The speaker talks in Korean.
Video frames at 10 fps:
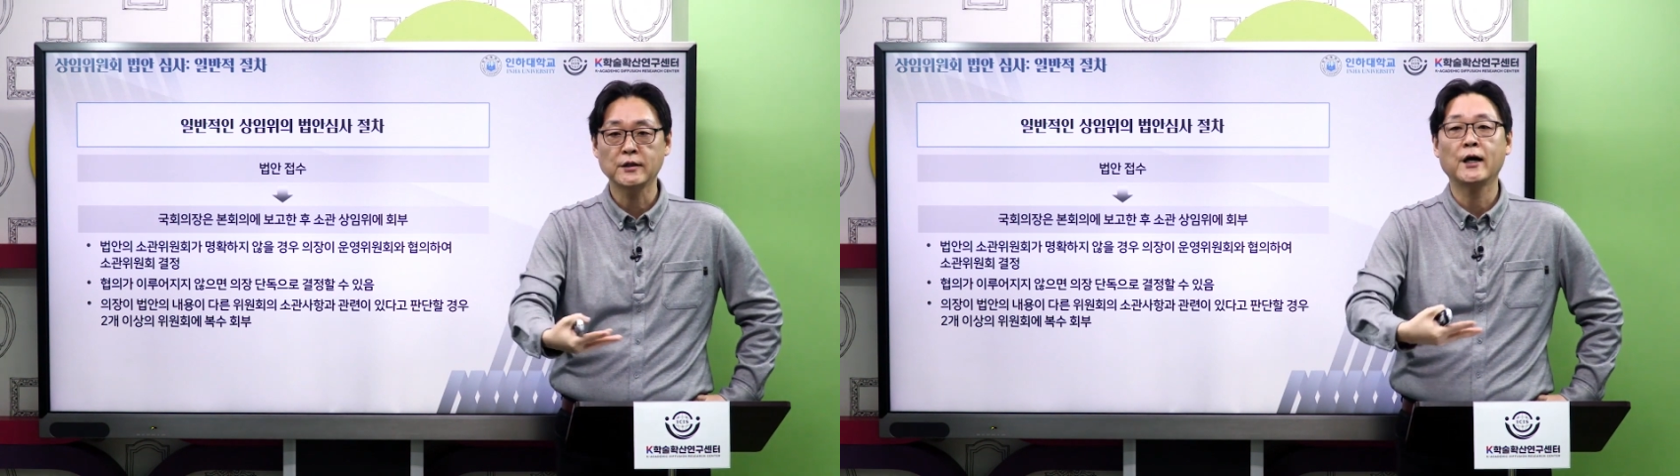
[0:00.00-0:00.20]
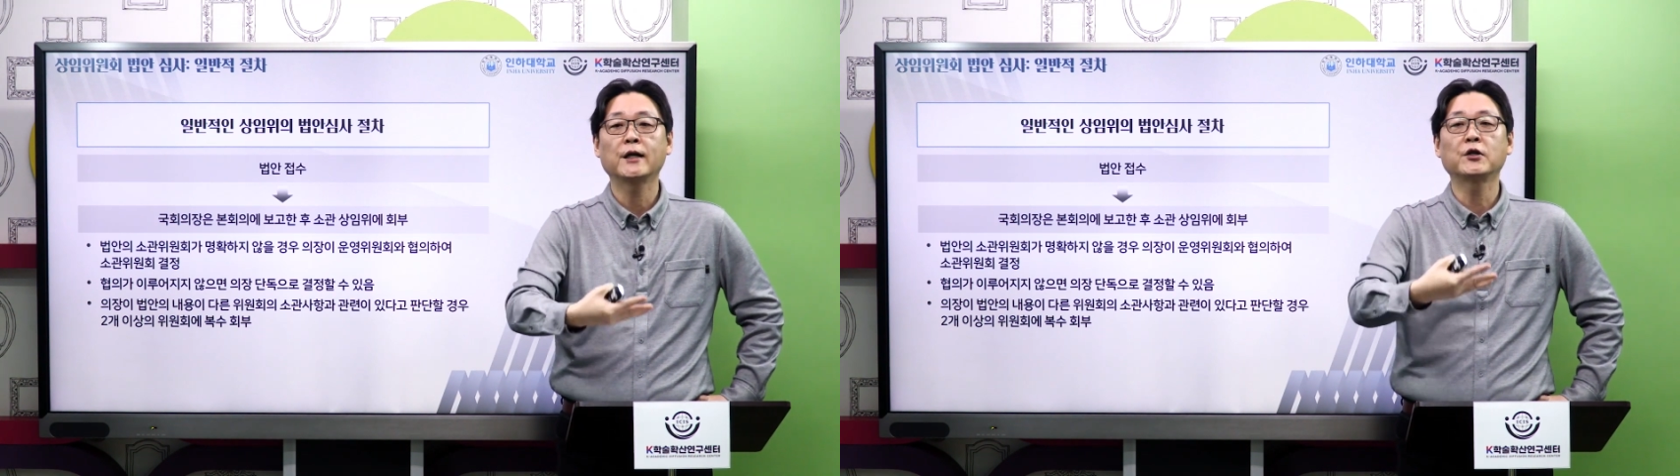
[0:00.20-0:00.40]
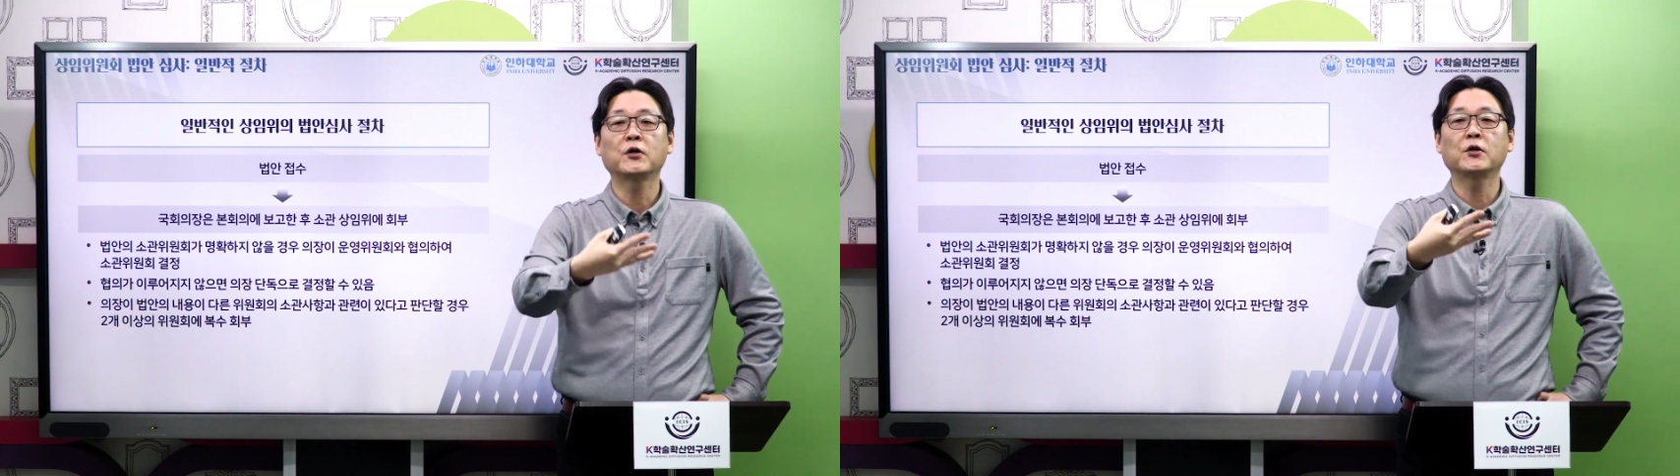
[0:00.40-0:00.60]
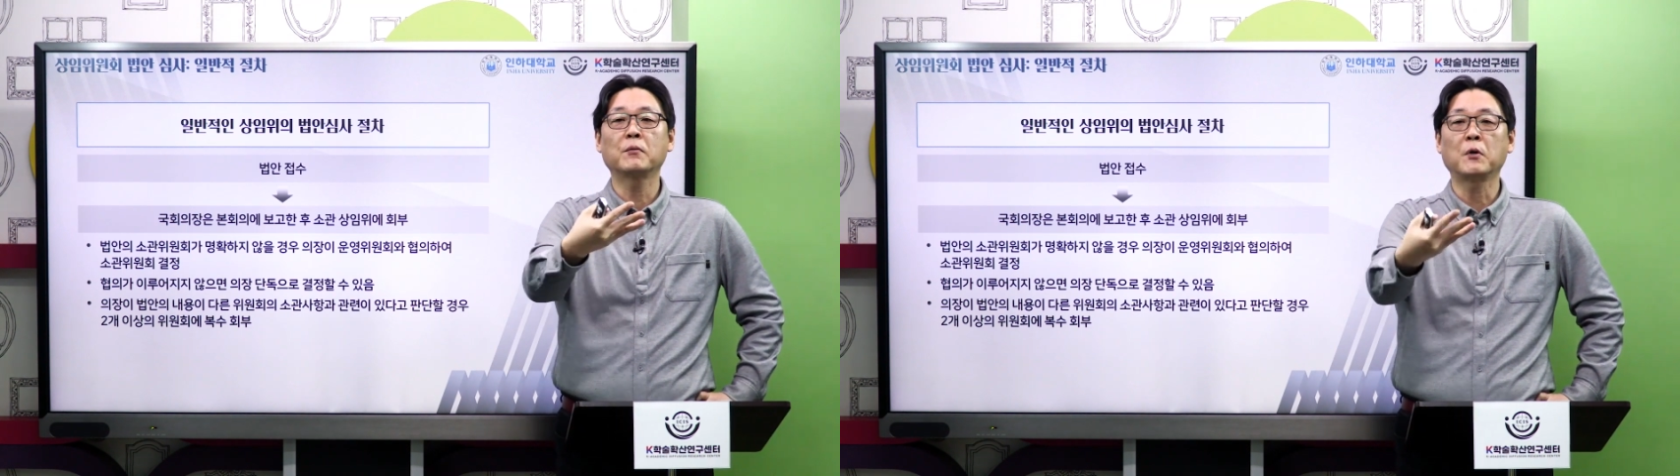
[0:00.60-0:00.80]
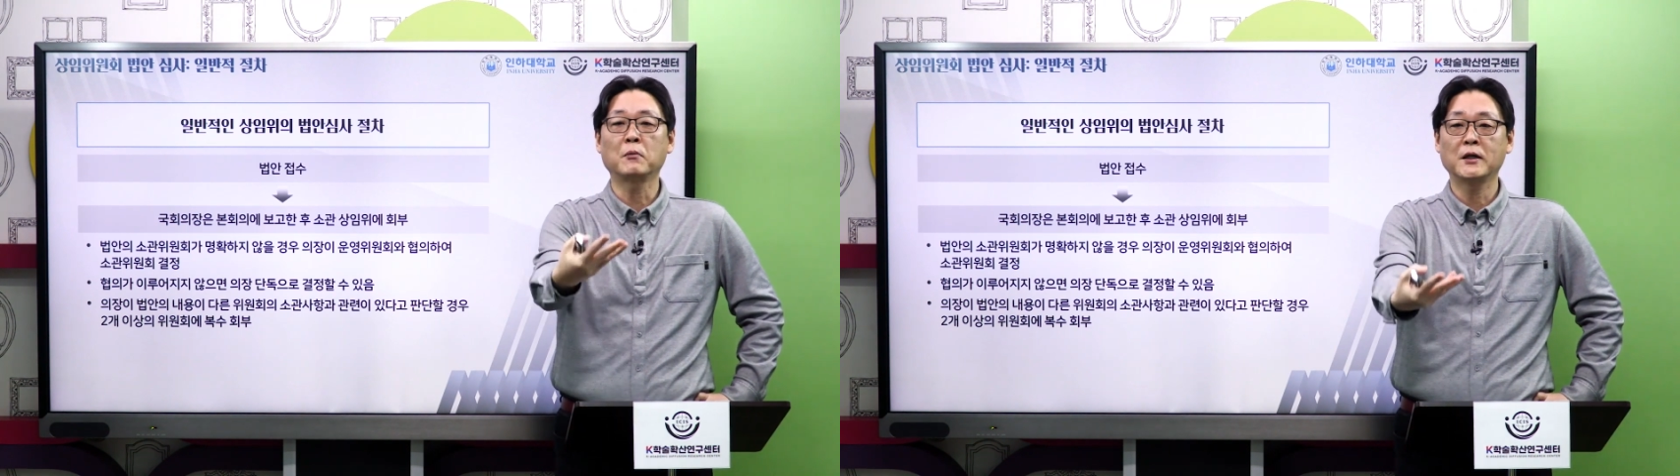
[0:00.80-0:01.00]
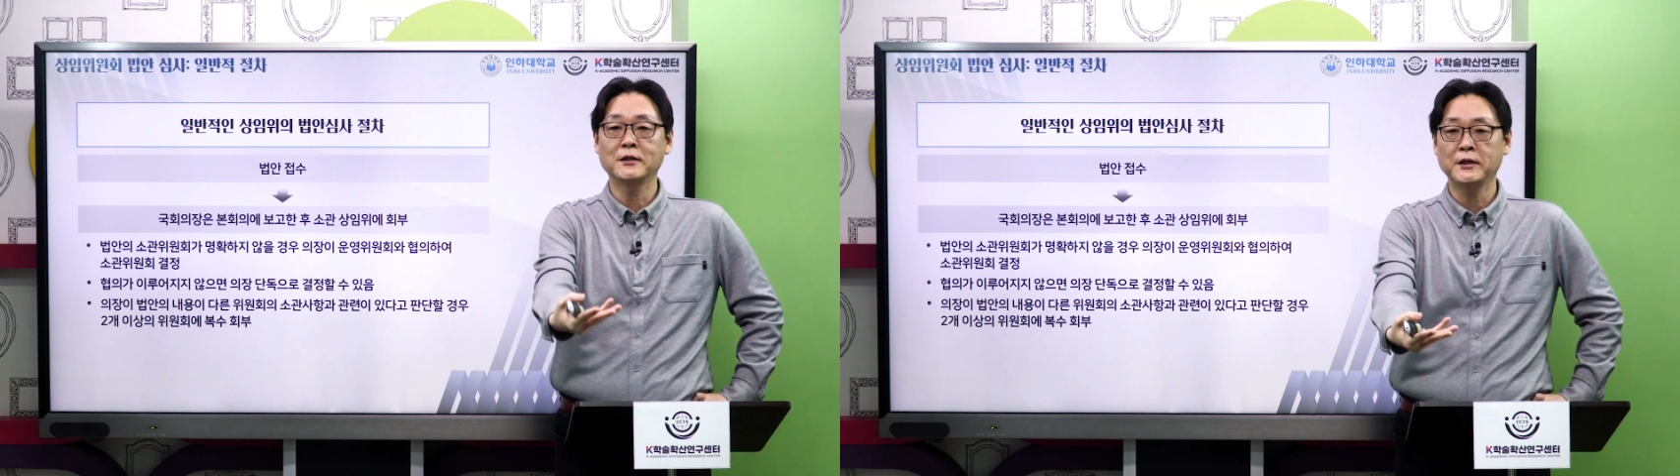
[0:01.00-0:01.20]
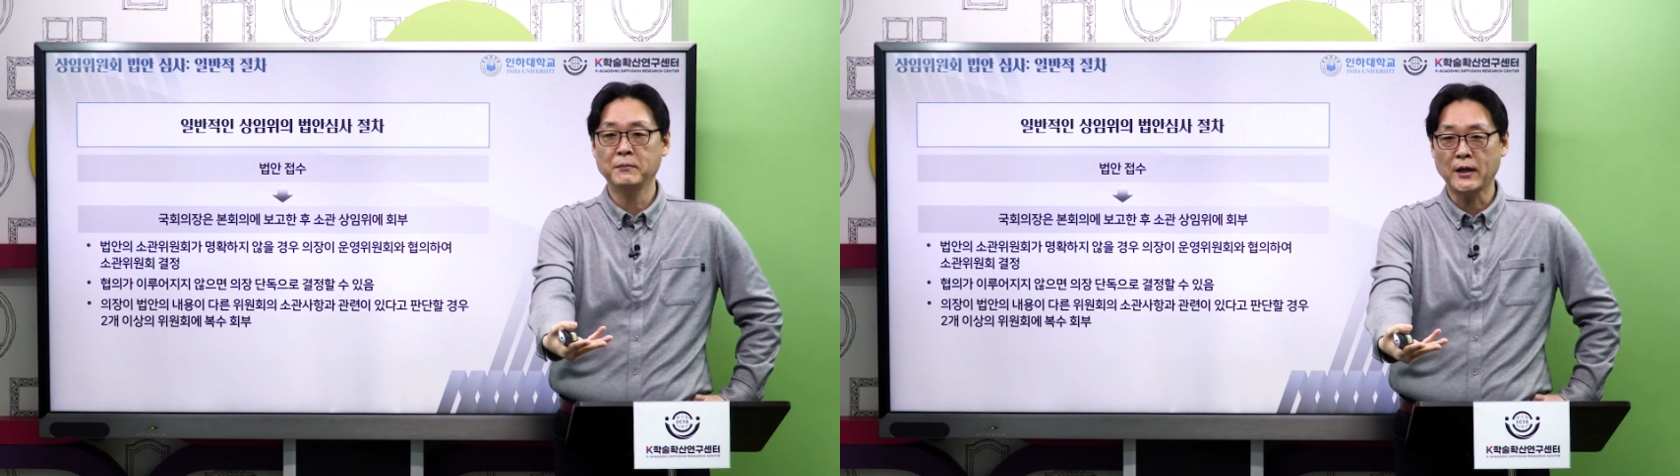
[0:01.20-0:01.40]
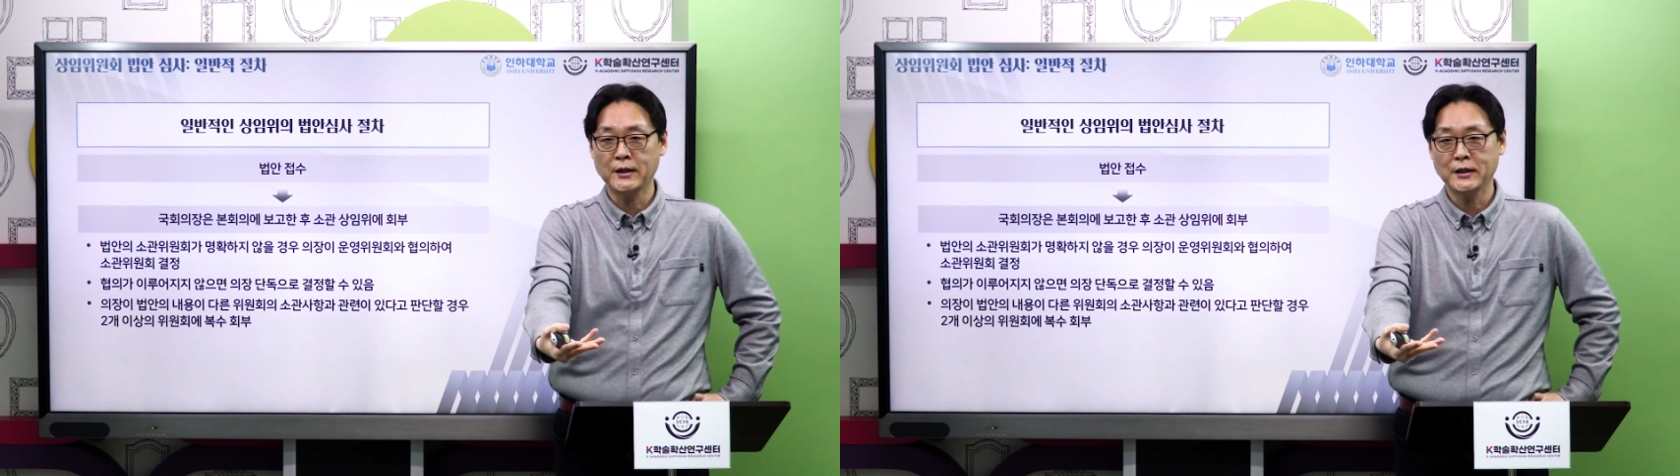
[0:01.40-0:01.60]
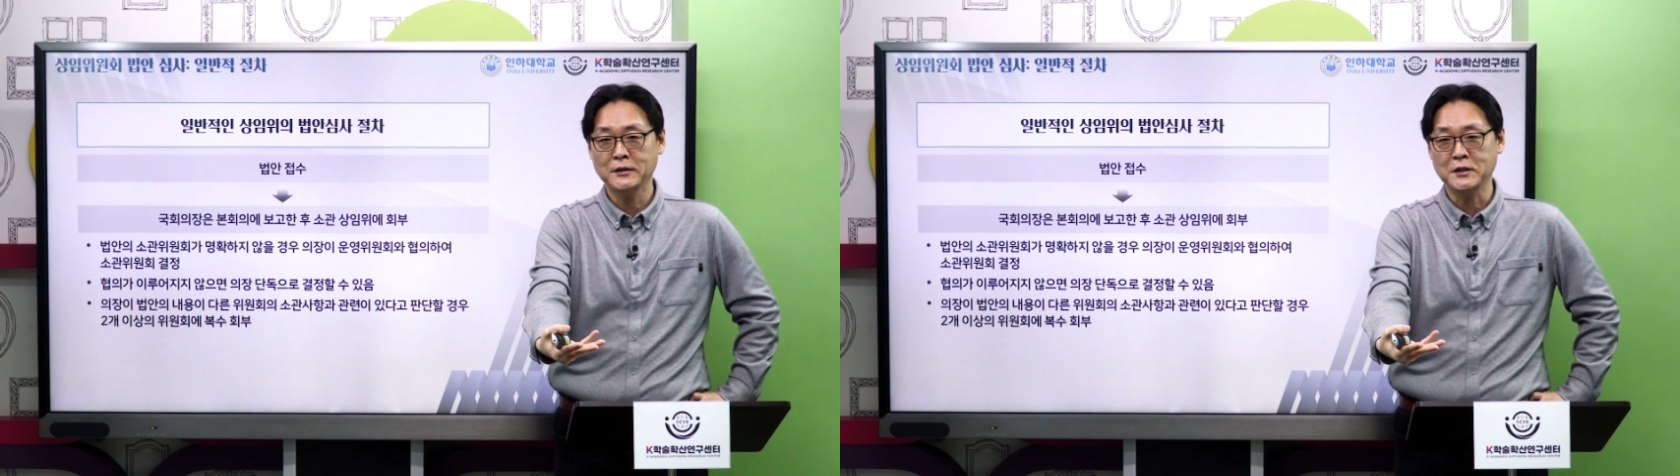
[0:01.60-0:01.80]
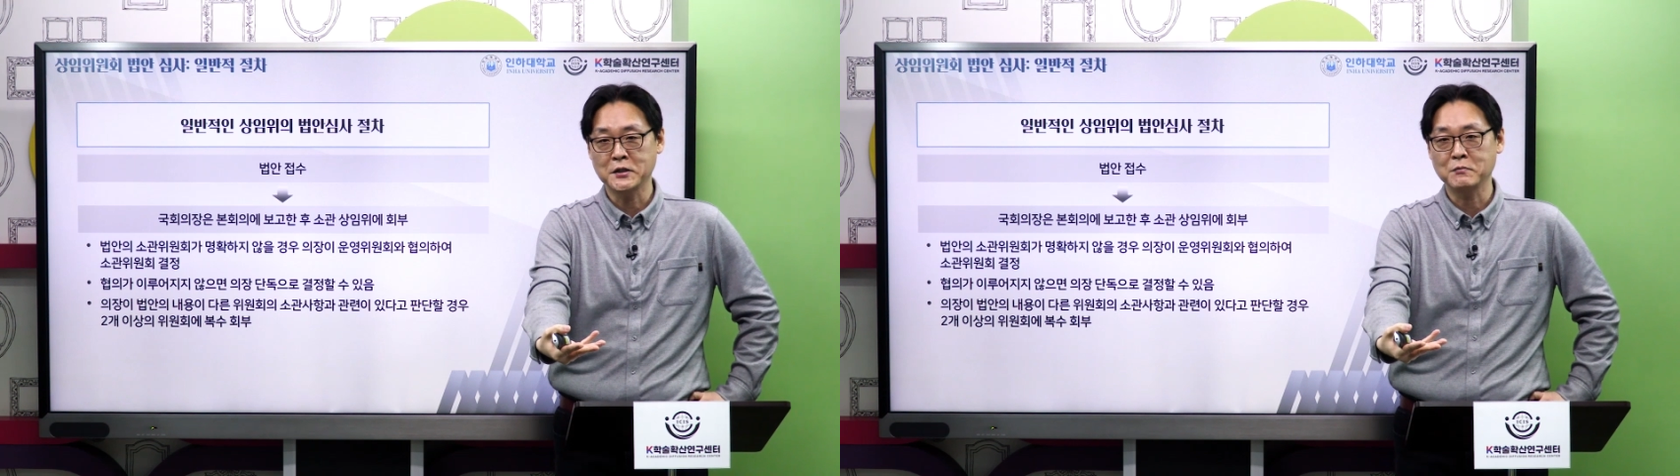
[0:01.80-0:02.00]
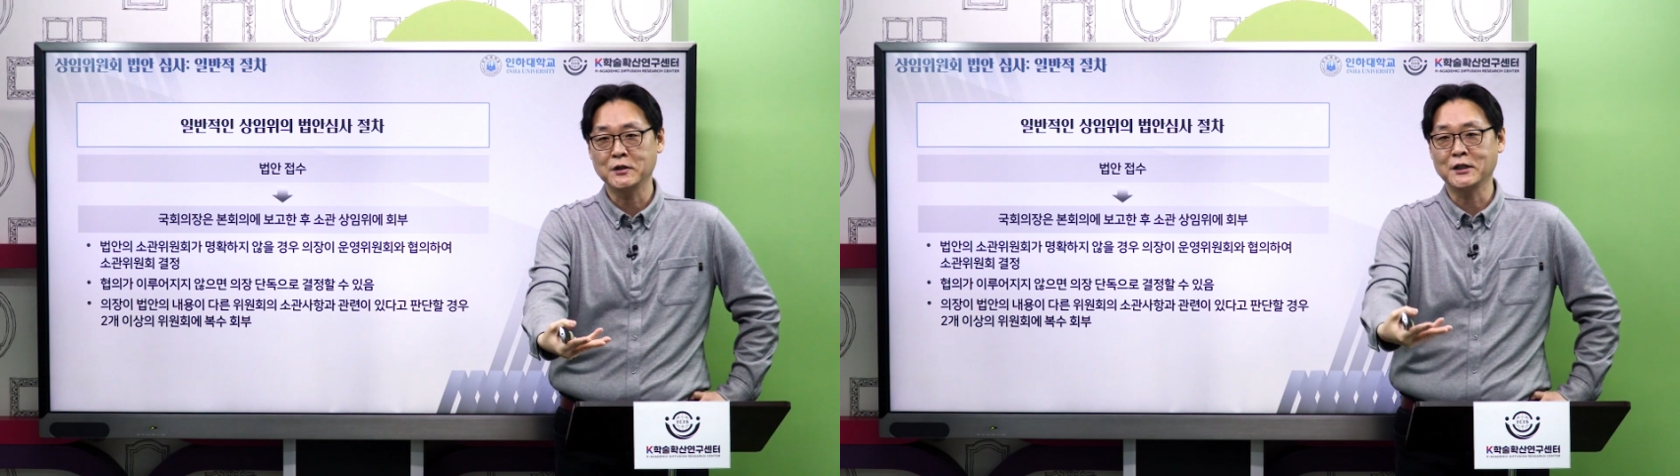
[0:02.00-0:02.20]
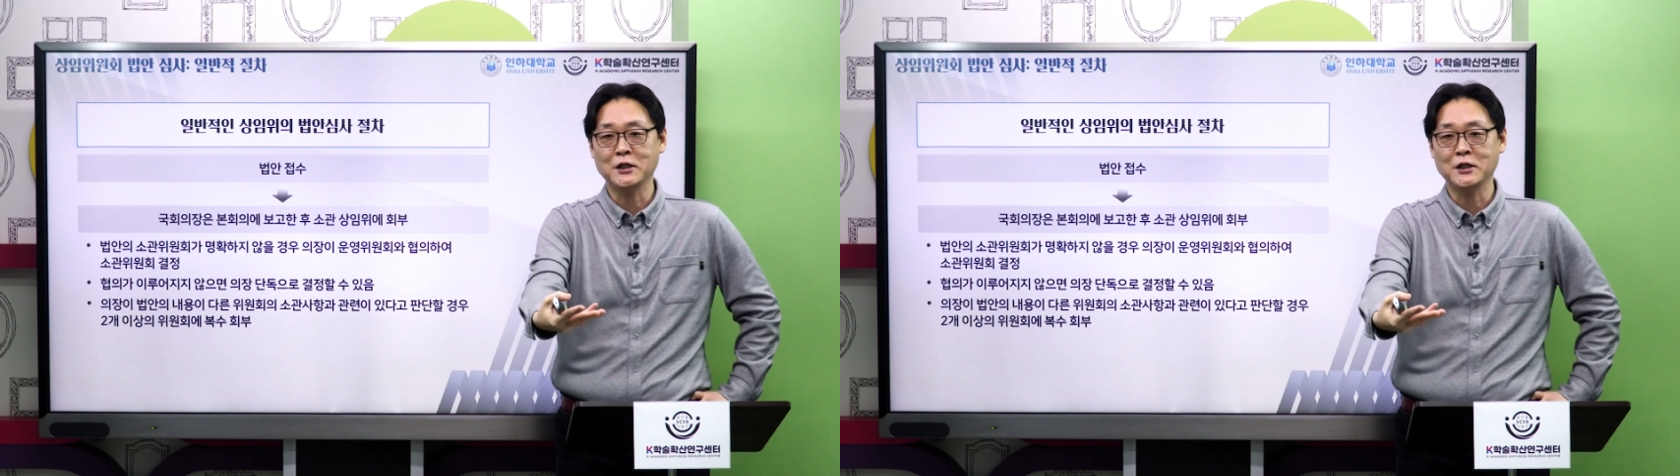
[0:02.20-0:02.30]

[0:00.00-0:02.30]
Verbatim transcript: 자, 이러이러한 법안들이 발의가 됐습니다.